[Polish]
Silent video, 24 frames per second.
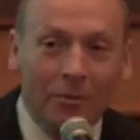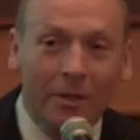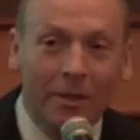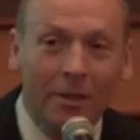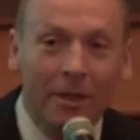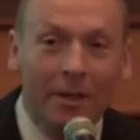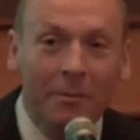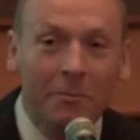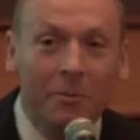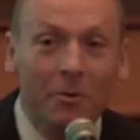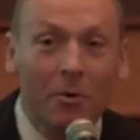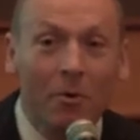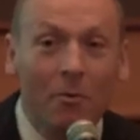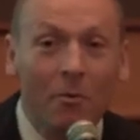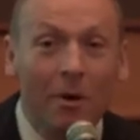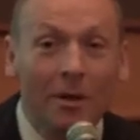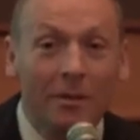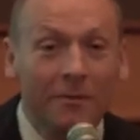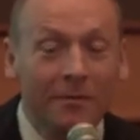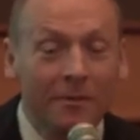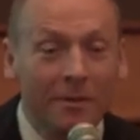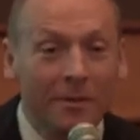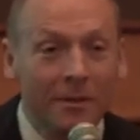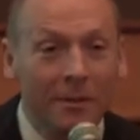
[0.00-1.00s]
które nie było
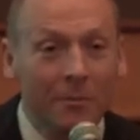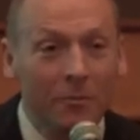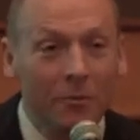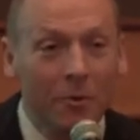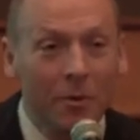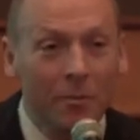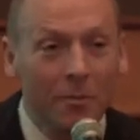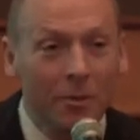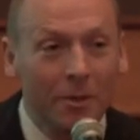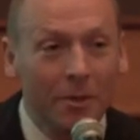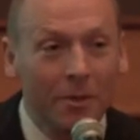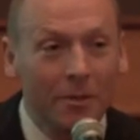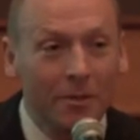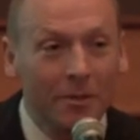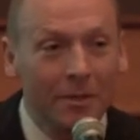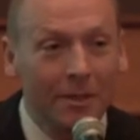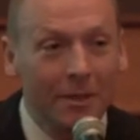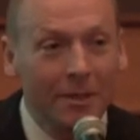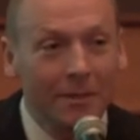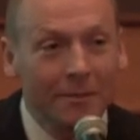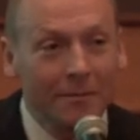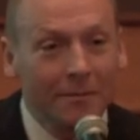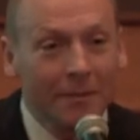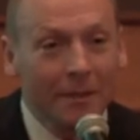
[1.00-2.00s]
łatwe, nie było
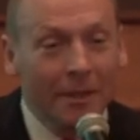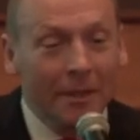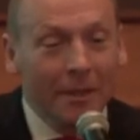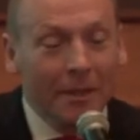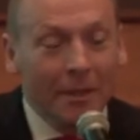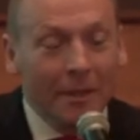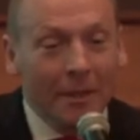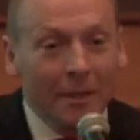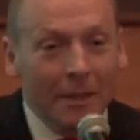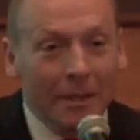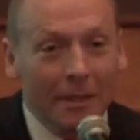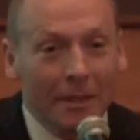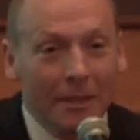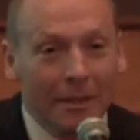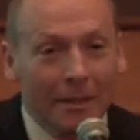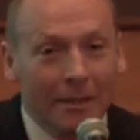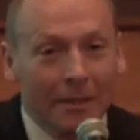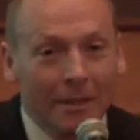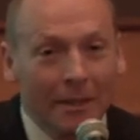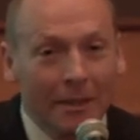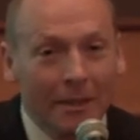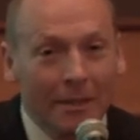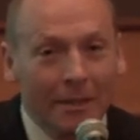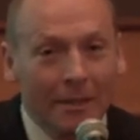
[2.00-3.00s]
proste,
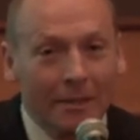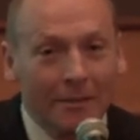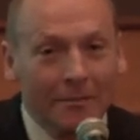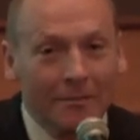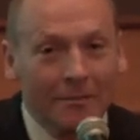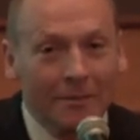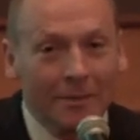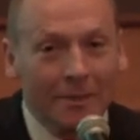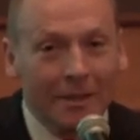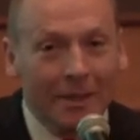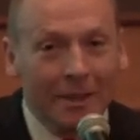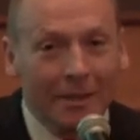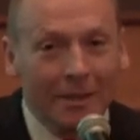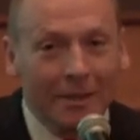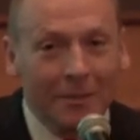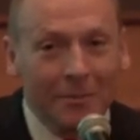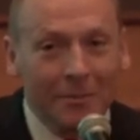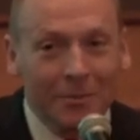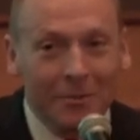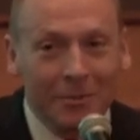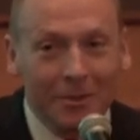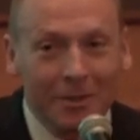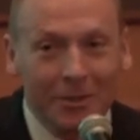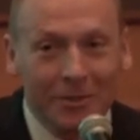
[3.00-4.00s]
e, ale wydaje
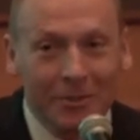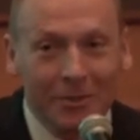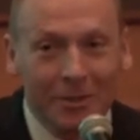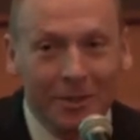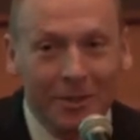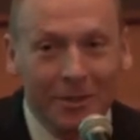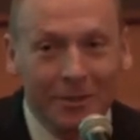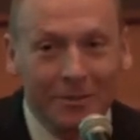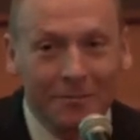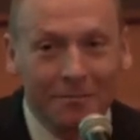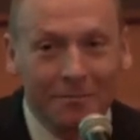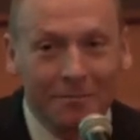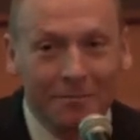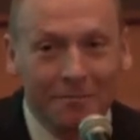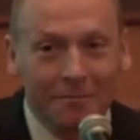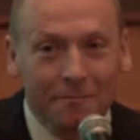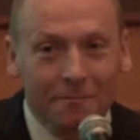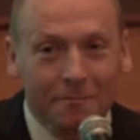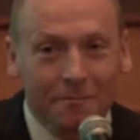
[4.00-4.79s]
mi się, że